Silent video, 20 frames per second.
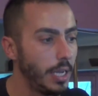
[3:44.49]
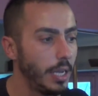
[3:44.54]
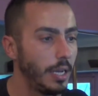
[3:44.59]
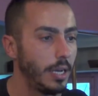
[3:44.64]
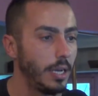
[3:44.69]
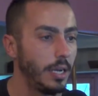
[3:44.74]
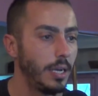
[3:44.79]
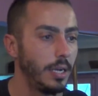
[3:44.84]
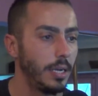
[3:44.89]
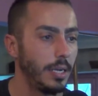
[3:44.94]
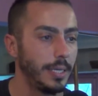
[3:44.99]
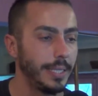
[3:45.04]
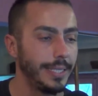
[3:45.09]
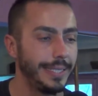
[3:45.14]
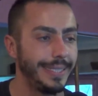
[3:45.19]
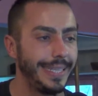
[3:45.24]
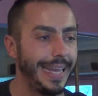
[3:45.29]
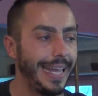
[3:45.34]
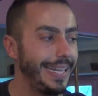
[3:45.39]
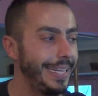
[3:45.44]
eh,
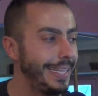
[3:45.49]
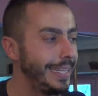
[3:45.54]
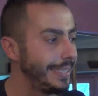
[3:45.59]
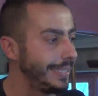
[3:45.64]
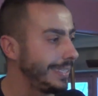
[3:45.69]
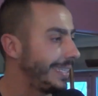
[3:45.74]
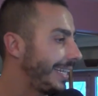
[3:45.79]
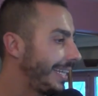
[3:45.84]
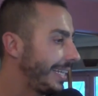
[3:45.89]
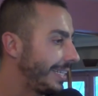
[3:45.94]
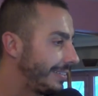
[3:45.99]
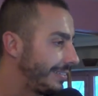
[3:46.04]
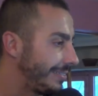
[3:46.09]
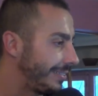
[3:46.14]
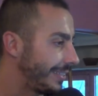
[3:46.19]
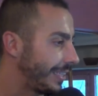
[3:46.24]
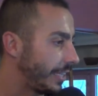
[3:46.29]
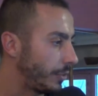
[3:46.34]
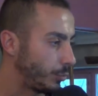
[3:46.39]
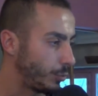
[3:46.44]
degli
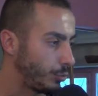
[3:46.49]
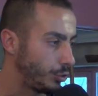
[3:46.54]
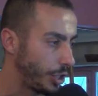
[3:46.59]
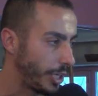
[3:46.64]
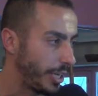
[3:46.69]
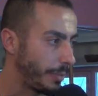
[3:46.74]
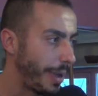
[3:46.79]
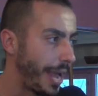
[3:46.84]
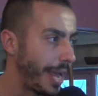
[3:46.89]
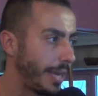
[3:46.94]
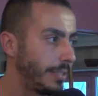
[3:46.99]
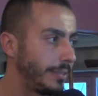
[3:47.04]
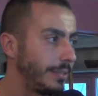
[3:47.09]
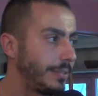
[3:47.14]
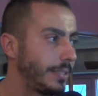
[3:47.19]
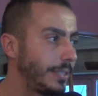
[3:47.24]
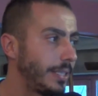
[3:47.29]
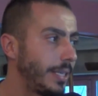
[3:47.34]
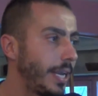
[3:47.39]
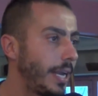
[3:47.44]
indirizzi, dei
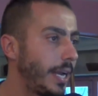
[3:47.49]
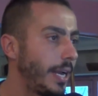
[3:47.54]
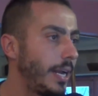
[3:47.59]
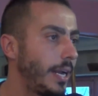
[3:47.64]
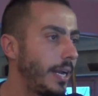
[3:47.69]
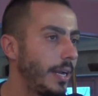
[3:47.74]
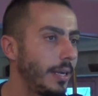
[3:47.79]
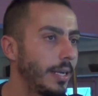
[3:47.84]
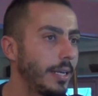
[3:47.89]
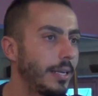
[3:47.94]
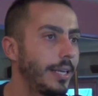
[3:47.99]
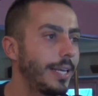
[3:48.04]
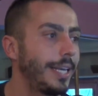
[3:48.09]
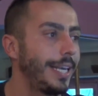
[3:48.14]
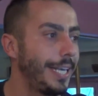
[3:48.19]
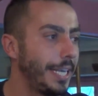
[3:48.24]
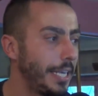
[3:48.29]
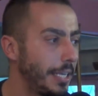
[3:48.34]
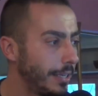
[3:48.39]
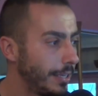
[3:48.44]
suggerimenti e
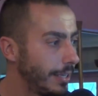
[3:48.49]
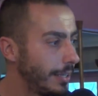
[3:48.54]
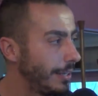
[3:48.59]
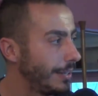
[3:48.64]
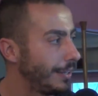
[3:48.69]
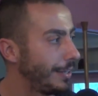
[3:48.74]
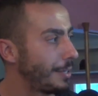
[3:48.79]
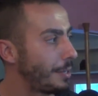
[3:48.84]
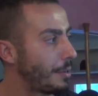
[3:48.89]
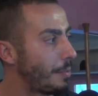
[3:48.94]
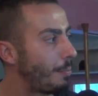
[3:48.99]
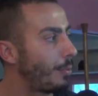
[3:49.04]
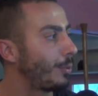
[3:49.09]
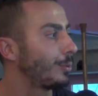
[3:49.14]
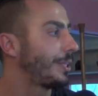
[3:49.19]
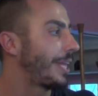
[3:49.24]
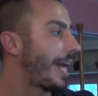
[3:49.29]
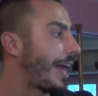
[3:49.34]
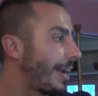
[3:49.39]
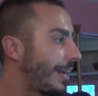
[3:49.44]
chi eh,
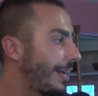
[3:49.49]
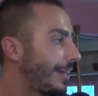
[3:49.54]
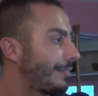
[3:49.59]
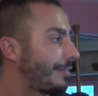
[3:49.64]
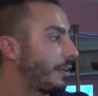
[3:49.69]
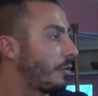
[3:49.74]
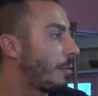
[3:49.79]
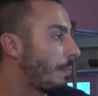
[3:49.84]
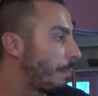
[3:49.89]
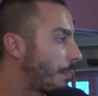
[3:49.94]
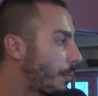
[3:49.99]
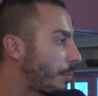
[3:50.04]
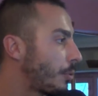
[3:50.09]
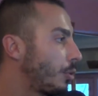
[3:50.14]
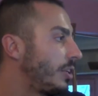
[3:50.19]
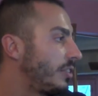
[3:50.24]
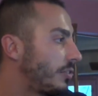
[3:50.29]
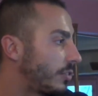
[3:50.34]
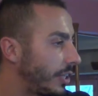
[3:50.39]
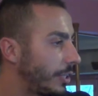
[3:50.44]
può darli se non
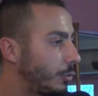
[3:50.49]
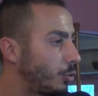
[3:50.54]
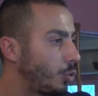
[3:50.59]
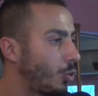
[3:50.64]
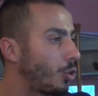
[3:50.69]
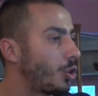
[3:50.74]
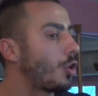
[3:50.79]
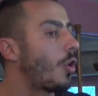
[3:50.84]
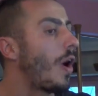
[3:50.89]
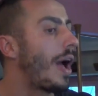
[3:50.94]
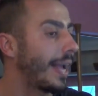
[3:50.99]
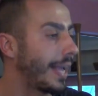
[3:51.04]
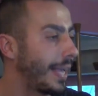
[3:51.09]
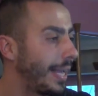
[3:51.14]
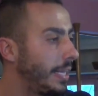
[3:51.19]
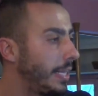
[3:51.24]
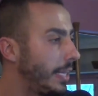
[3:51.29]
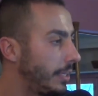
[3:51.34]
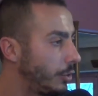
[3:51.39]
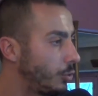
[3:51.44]
proprio gli scrittori o
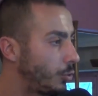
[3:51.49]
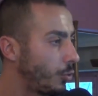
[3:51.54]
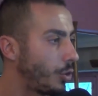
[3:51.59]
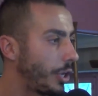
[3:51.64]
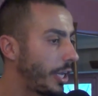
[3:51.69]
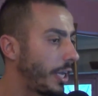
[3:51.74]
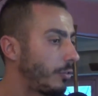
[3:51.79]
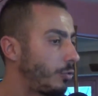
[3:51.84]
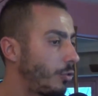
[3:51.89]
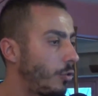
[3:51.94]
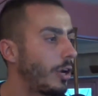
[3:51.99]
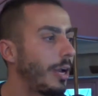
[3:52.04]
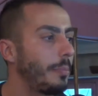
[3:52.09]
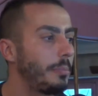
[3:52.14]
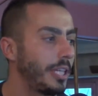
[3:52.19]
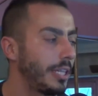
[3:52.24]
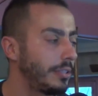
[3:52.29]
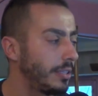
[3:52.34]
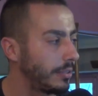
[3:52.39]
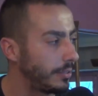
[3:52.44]
anche gli editori che sono
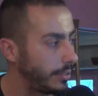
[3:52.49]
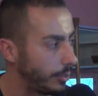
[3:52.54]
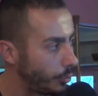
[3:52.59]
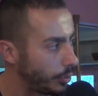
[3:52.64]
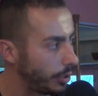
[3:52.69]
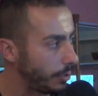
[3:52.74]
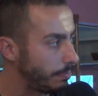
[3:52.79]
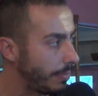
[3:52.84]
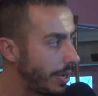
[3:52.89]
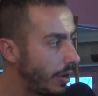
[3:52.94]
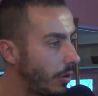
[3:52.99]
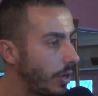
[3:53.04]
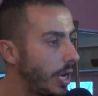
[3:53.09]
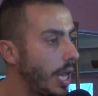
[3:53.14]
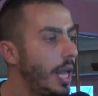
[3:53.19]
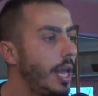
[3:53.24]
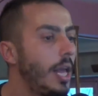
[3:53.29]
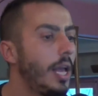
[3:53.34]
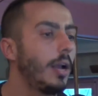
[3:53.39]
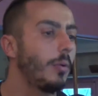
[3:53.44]
capitati a tiro di Baul,